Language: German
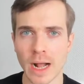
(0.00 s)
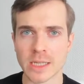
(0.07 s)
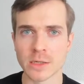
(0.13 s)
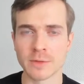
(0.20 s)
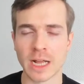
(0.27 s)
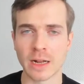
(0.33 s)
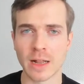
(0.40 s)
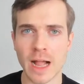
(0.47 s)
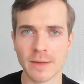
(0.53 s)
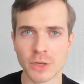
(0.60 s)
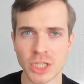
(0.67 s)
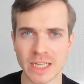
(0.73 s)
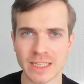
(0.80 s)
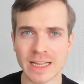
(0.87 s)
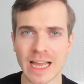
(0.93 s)
also der
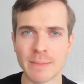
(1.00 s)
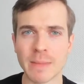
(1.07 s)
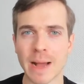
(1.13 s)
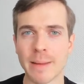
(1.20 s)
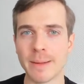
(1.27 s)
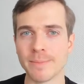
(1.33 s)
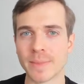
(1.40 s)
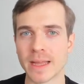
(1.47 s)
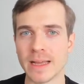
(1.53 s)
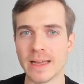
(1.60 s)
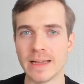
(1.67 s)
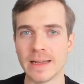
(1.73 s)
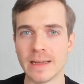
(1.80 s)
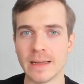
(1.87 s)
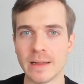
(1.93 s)
Klagewitsch hat gegeben, aber
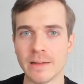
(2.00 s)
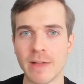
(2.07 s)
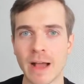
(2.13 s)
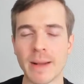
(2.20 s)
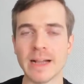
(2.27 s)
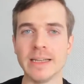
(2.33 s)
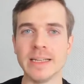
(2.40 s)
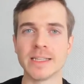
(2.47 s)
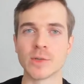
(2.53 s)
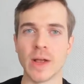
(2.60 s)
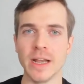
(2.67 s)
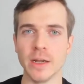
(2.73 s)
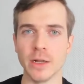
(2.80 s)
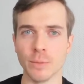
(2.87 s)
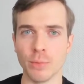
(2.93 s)
wir haben halt nicht zu
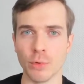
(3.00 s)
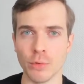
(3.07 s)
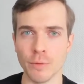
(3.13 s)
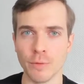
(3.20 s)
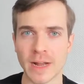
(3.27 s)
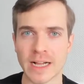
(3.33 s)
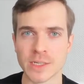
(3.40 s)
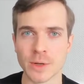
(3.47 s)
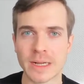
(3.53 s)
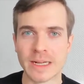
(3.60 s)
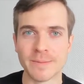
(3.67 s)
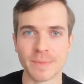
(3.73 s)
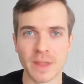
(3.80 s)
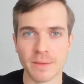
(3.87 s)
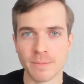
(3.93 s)
Ende geprüft. Also
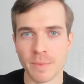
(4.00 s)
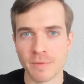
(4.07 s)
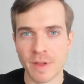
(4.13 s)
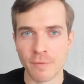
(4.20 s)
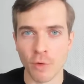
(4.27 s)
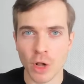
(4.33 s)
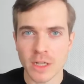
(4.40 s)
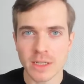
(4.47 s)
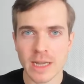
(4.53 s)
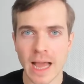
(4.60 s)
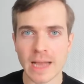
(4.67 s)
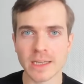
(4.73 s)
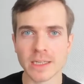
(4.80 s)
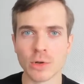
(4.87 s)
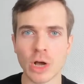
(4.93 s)
wir wollten
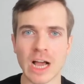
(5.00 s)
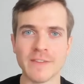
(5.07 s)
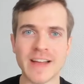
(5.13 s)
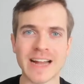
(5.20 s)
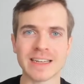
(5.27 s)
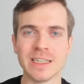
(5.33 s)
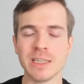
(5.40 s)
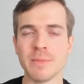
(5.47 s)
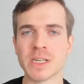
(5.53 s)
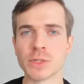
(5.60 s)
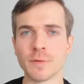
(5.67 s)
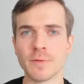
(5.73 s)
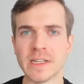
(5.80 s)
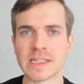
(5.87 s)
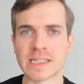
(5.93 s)
eigentlich noch, aber wir hatten nicht mehr
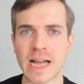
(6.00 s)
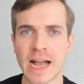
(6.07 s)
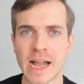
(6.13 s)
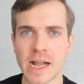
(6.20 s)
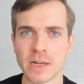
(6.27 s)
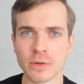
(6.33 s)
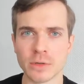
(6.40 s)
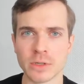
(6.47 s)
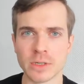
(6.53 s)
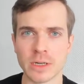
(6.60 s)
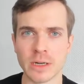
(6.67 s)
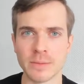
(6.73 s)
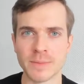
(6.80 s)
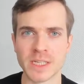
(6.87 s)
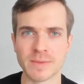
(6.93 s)
so viel Zeit und
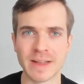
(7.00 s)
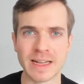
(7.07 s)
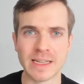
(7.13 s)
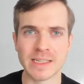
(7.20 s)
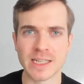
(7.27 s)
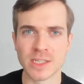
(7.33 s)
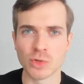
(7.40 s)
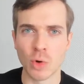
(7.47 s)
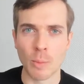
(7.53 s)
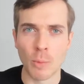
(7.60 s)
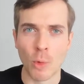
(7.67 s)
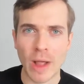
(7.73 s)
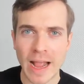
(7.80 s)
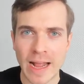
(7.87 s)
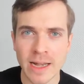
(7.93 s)
ähm, deswegen ist jetzt
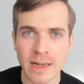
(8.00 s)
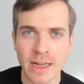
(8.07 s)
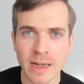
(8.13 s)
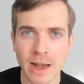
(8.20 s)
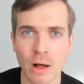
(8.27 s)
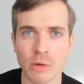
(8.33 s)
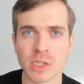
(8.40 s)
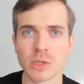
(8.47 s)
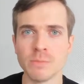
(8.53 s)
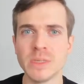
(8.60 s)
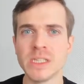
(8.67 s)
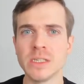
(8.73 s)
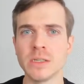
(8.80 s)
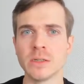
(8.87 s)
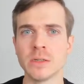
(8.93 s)
so innen, hinten raus so ein
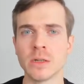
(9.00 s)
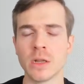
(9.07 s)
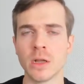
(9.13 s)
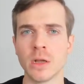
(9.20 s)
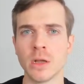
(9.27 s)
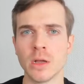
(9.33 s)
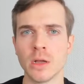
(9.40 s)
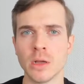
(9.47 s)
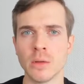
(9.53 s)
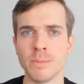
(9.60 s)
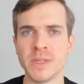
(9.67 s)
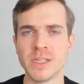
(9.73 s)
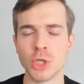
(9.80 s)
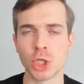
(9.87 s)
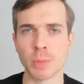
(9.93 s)
bisschen,
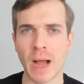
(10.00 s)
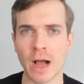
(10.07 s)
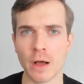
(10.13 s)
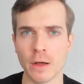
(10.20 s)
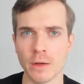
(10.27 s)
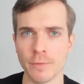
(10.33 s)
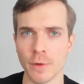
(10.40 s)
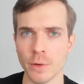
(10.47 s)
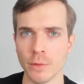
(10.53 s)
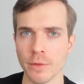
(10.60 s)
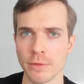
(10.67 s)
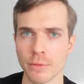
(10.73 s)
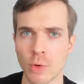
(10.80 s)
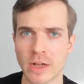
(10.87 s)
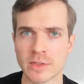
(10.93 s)
bisschen schwach von
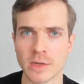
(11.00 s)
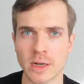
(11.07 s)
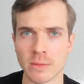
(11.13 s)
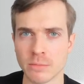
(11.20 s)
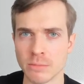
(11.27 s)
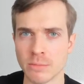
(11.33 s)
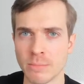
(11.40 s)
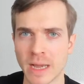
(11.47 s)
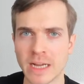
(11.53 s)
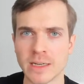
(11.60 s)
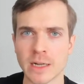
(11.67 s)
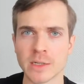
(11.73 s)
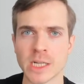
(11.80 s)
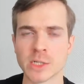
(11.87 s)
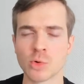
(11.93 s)
uns. So, also da bricht
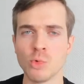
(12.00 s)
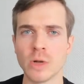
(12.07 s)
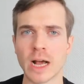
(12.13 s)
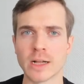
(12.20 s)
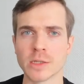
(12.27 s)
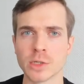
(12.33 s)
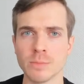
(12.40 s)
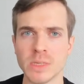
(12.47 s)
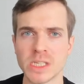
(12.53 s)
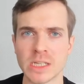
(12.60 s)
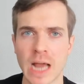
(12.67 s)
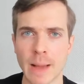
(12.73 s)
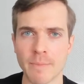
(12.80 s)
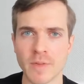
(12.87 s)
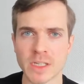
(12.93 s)
dann das Gutachten so ein
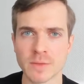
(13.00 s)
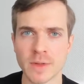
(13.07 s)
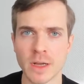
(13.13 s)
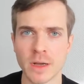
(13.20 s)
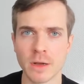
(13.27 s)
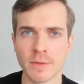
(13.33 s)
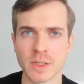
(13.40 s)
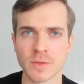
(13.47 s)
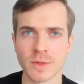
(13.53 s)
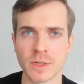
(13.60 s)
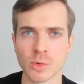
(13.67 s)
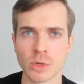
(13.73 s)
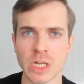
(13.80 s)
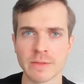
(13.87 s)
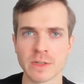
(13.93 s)
bisschen ab, was wir, was wir
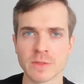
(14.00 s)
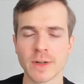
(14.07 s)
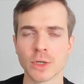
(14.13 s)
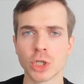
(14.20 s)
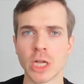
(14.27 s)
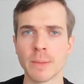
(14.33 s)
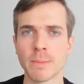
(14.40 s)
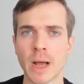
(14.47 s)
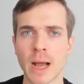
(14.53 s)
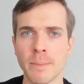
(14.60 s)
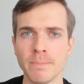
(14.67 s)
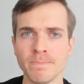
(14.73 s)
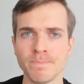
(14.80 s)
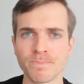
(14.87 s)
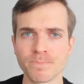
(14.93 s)
das Urteil, was wir geschrieben
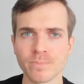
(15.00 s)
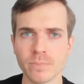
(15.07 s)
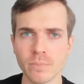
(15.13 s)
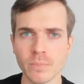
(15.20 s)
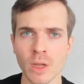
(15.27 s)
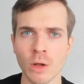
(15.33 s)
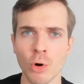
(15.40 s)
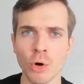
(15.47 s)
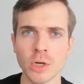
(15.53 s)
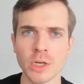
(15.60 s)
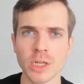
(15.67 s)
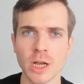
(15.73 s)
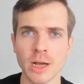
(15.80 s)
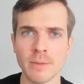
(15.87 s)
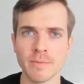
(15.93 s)
haben.
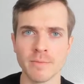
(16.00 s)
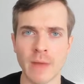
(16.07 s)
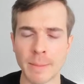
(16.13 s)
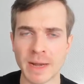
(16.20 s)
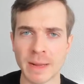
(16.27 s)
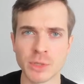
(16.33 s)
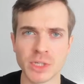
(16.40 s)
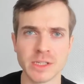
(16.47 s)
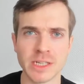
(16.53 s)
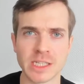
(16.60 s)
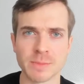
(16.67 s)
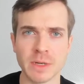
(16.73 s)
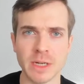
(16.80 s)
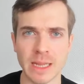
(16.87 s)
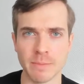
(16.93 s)
Und äh, aber da müssen sie
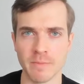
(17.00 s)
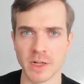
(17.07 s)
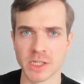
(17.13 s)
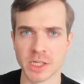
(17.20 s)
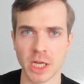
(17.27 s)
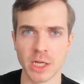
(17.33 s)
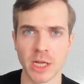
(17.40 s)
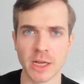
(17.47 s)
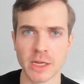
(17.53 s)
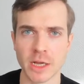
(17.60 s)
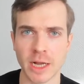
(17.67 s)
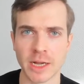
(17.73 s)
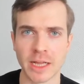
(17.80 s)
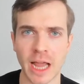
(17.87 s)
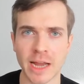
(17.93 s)
jetzt mit leben, weil sie kriegen ja hier
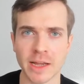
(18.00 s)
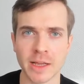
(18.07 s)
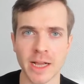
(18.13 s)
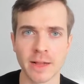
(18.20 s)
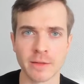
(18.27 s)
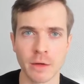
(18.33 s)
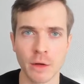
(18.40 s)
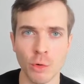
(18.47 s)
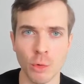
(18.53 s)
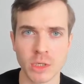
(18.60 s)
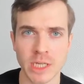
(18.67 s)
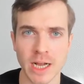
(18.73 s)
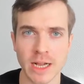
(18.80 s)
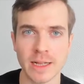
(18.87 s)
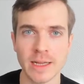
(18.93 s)
keine Gerechtigkeit, sondern ein
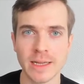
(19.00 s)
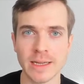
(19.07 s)
Urteil.